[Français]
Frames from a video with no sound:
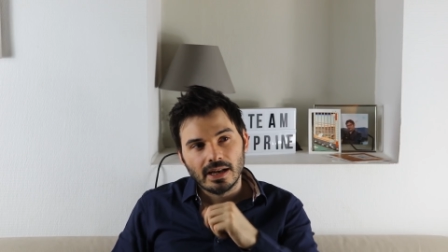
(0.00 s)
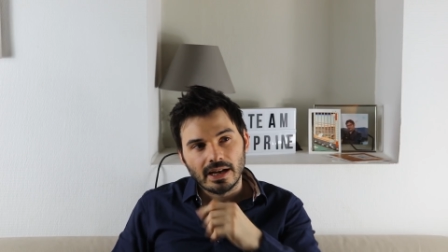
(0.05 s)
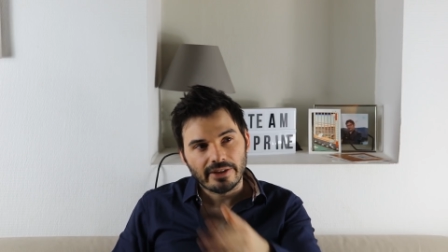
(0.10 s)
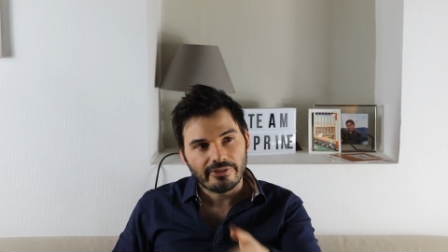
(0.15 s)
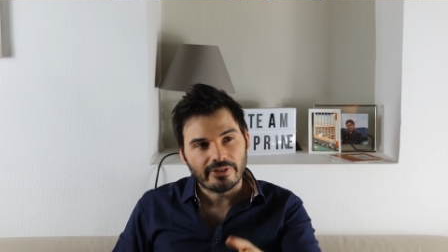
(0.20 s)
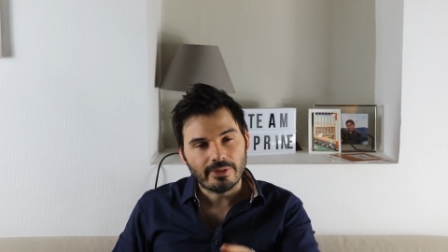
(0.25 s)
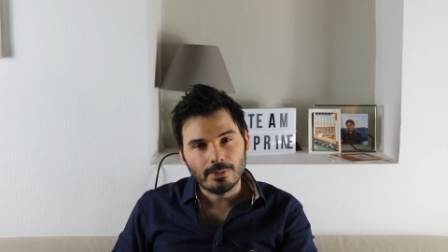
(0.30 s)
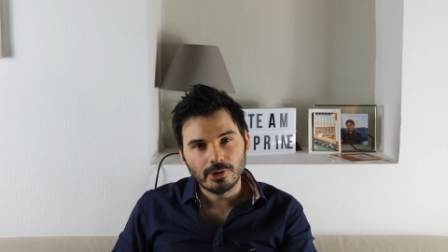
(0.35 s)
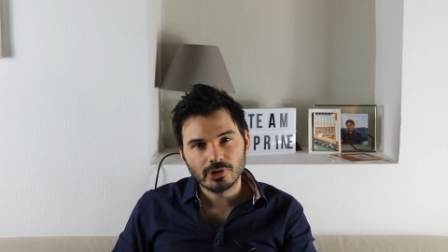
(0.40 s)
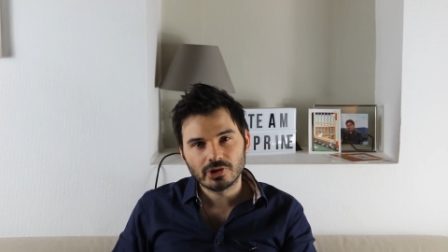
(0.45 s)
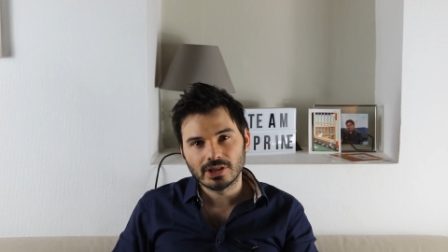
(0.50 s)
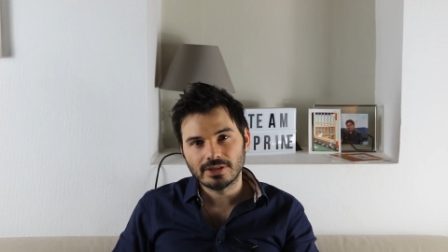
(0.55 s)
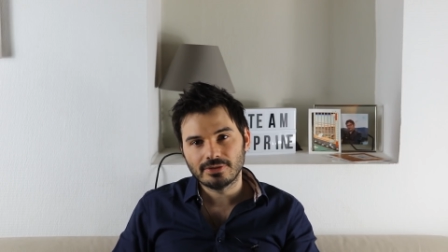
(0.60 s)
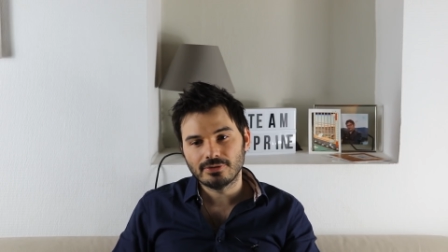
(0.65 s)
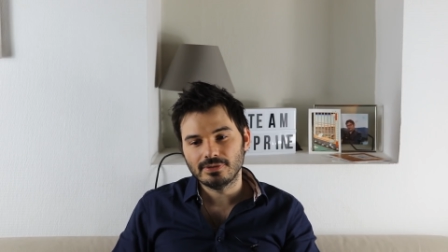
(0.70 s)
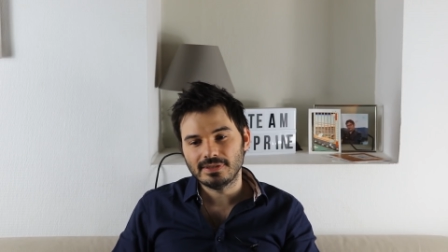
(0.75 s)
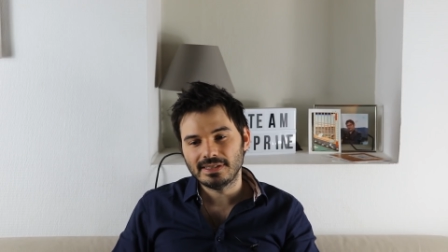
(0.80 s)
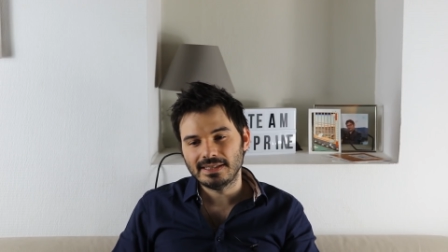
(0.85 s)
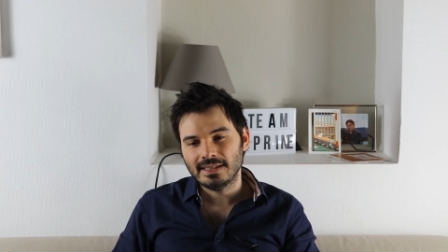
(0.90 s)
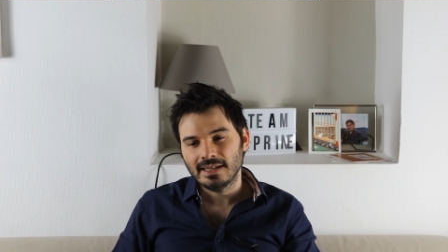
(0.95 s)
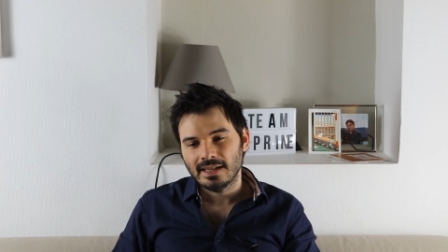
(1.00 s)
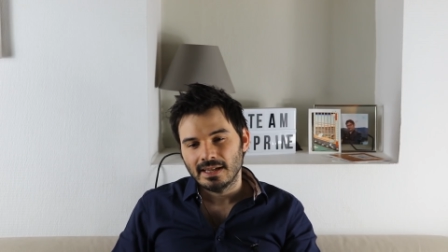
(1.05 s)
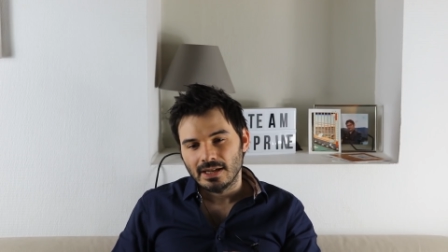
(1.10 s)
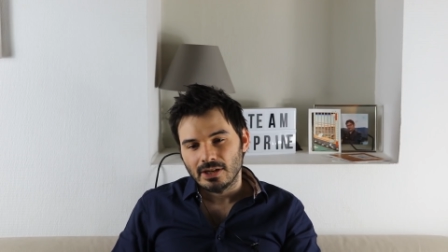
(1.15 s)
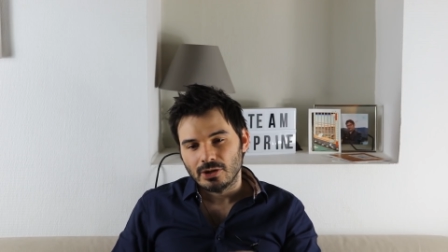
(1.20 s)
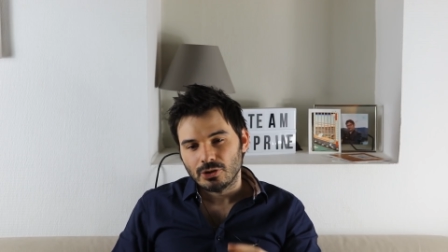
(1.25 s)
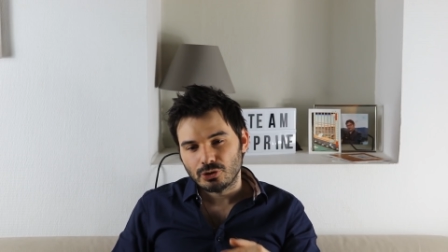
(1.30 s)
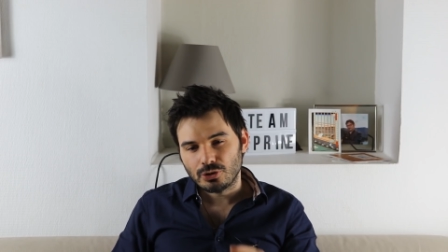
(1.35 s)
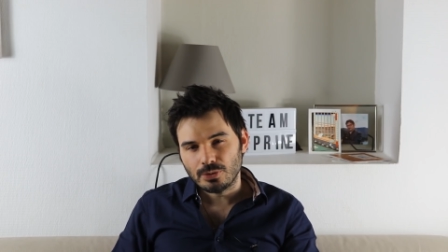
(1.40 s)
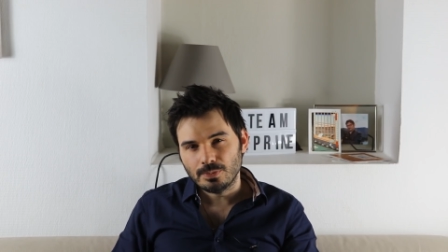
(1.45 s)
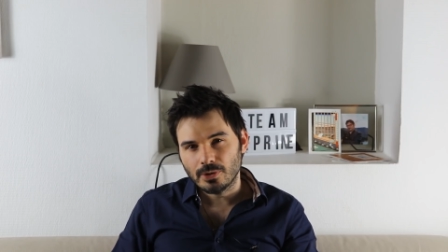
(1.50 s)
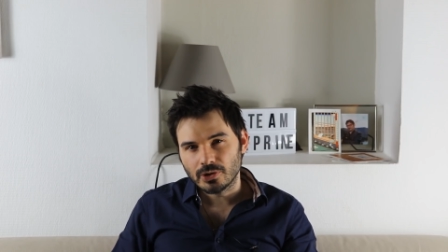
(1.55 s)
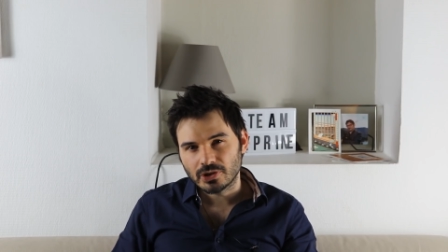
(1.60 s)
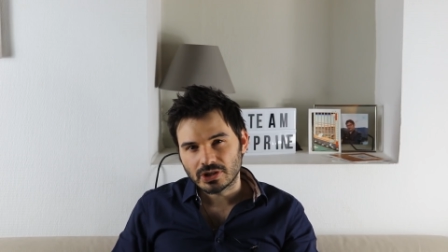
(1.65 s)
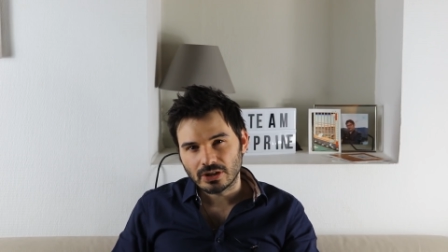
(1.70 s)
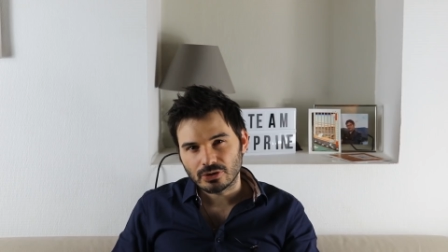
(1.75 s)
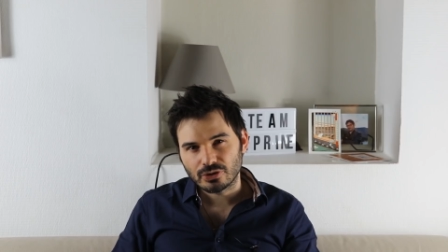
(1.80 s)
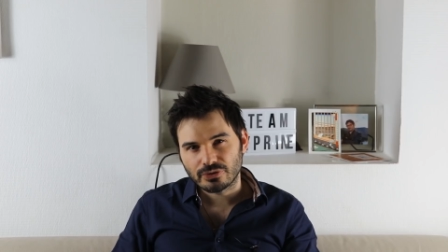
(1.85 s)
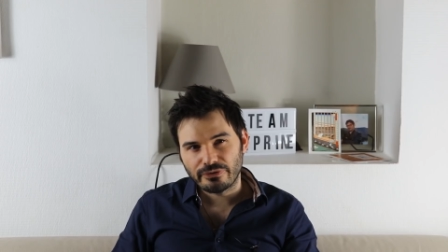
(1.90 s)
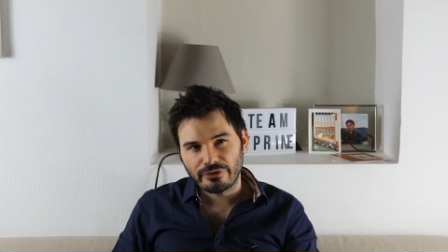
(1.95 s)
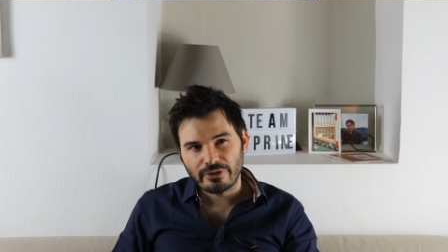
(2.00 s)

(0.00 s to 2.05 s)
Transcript: La femme moche, elle se dit je suis moche, alors je